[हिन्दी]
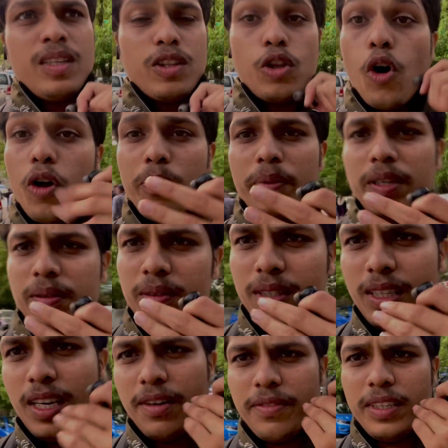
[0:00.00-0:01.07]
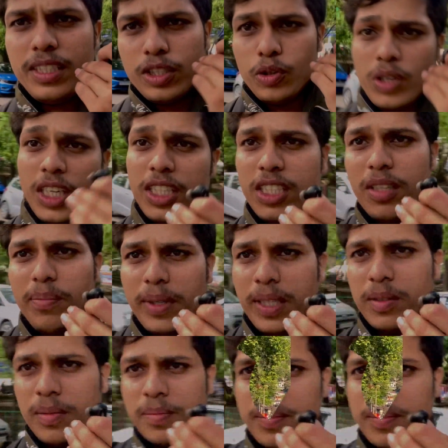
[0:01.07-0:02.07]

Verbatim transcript: तौर पे या फिर इस ओकेजन पर